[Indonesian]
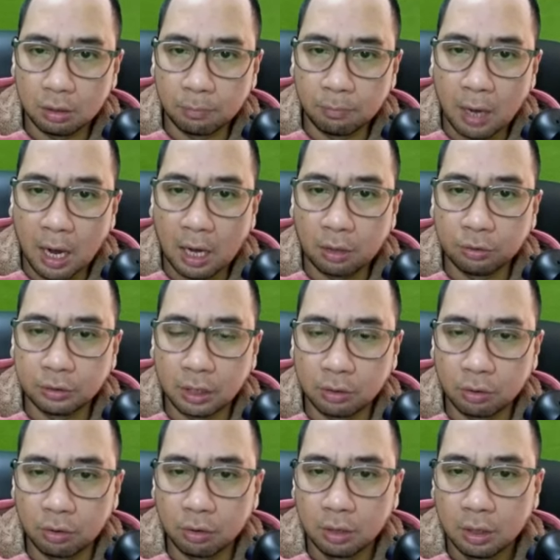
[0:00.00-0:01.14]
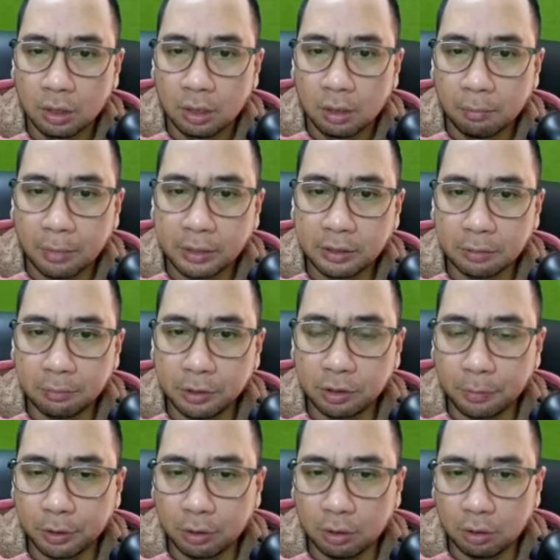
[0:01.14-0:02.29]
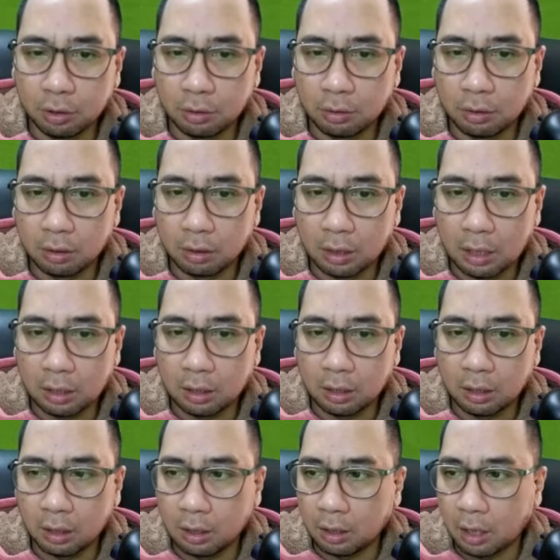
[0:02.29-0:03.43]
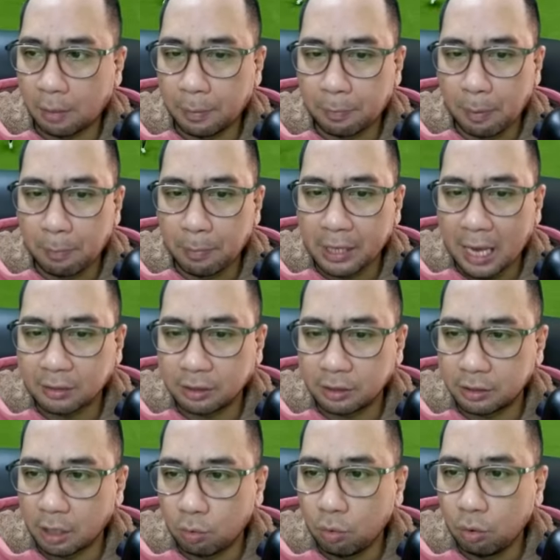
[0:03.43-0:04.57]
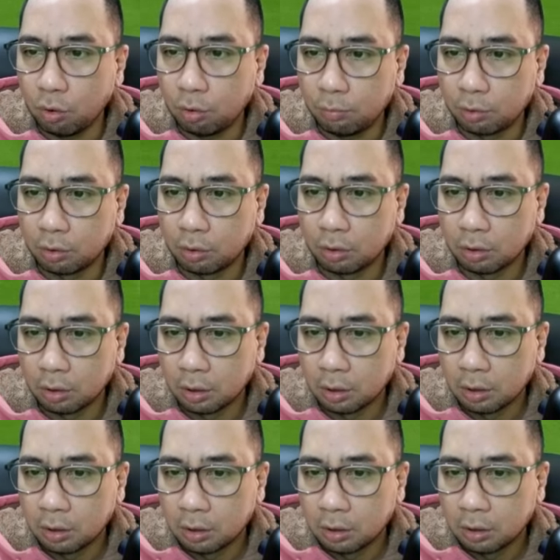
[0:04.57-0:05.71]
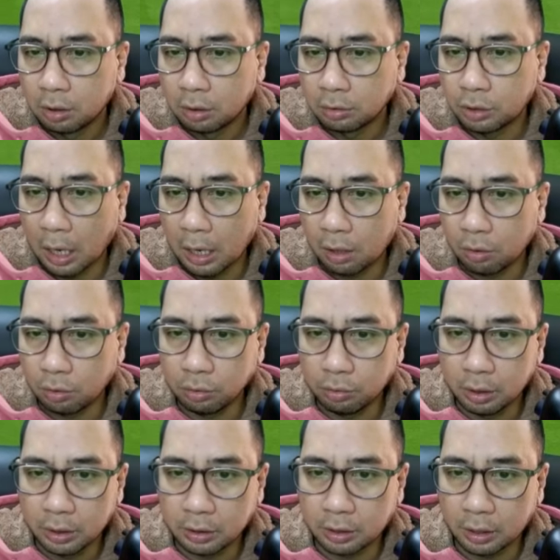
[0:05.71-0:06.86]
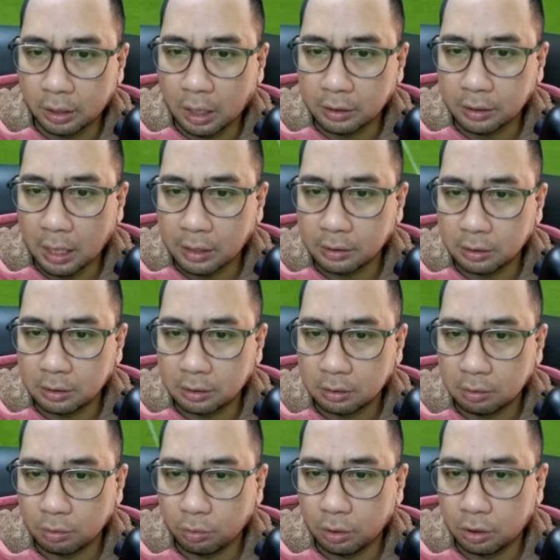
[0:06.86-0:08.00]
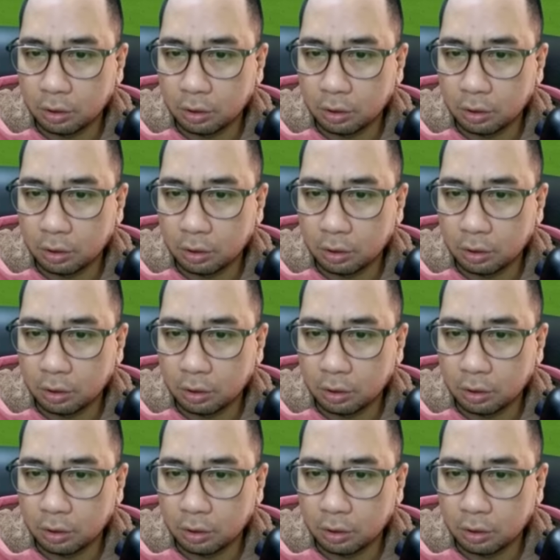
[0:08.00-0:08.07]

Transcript: Bagus Anogo. Mason Bishop itu uh, apa pemberi asis yang ulung, Bung. Jago juga dia sering ngasih asis. Wih.